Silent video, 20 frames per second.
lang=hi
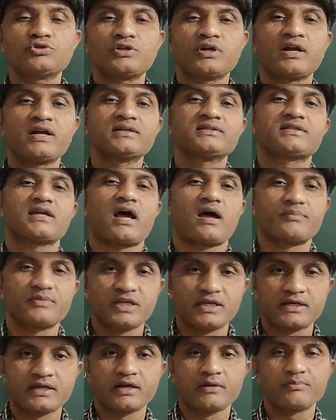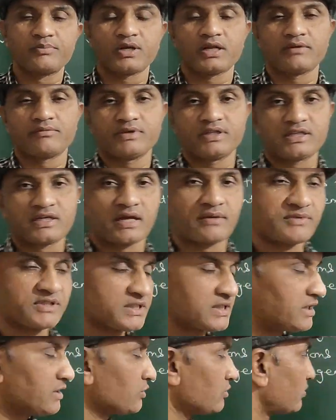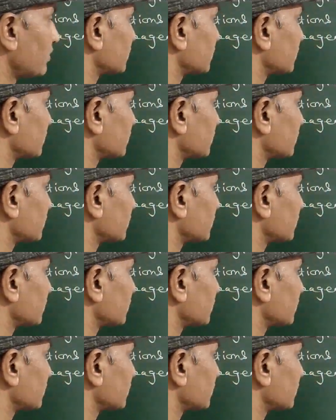स्टूडेंट्स आप देख रहे हैं प्ले विद केमिस्ट्री तो